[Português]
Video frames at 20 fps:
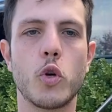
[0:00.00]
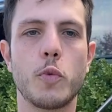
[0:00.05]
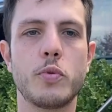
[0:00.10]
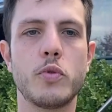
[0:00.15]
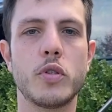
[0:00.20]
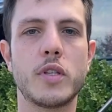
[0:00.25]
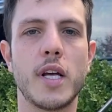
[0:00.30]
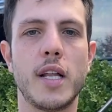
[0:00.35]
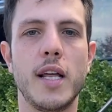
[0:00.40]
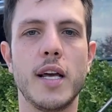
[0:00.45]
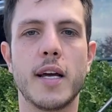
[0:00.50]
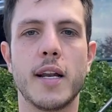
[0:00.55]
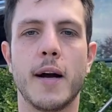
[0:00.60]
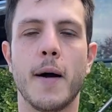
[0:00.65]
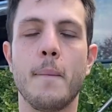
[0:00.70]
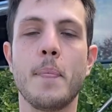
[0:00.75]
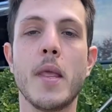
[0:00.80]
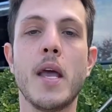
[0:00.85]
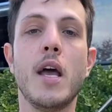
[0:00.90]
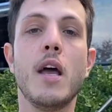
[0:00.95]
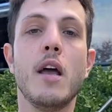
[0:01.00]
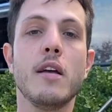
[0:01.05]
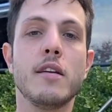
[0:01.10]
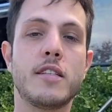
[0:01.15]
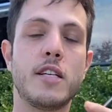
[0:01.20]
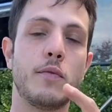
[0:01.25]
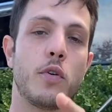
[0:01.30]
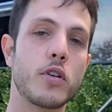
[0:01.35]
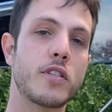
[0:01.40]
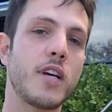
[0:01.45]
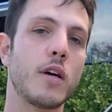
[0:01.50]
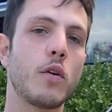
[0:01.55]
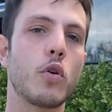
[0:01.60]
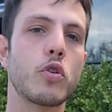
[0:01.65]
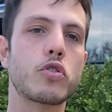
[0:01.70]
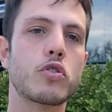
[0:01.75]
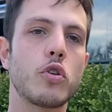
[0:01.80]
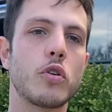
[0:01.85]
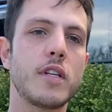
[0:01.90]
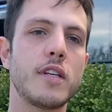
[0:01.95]
grupo do Telegram. Se você
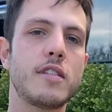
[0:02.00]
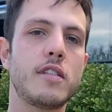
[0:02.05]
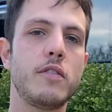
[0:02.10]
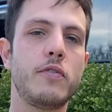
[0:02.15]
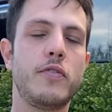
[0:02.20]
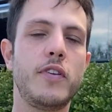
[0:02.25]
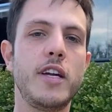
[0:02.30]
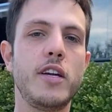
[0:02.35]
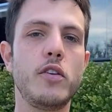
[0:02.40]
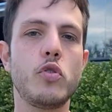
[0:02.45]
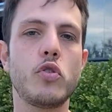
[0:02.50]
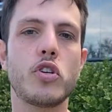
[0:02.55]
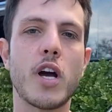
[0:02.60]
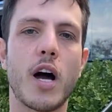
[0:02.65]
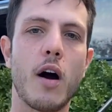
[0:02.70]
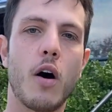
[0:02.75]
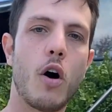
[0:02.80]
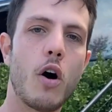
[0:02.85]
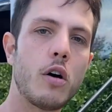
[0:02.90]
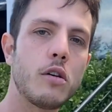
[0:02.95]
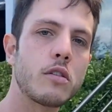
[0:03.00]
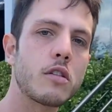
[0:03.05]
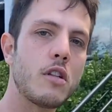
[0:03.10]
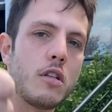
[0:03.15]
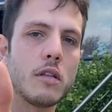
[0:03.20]
gostou desse vídeo, já ó,